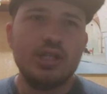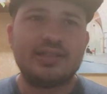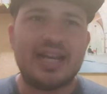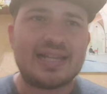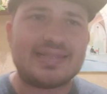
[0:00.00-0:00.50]

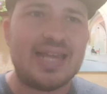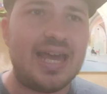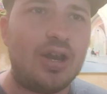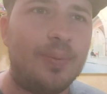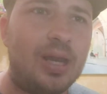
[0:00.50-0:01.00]

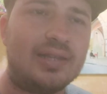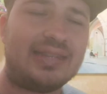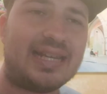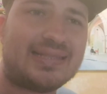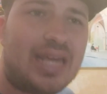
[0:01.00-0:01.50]
3-0, poi il
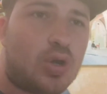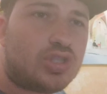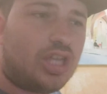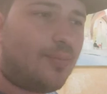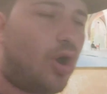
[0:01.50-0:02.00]
3-0 lo
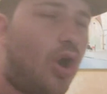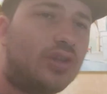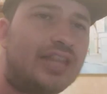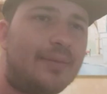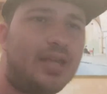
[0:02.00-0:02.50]
segniamo
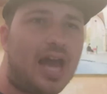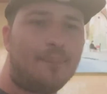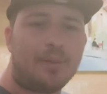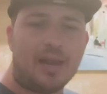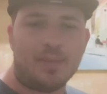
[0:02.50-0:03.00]
con Tammy
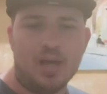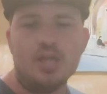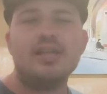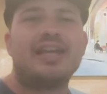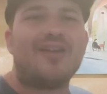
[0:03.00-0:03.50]
Abram
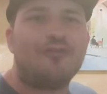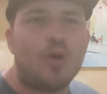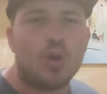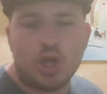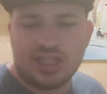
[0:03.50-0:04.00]
che fa
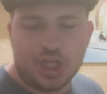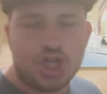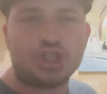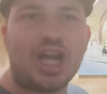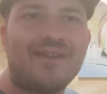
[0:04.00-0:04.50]
un gol da
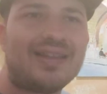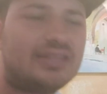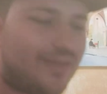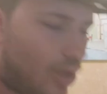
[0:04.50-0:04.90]
centravanti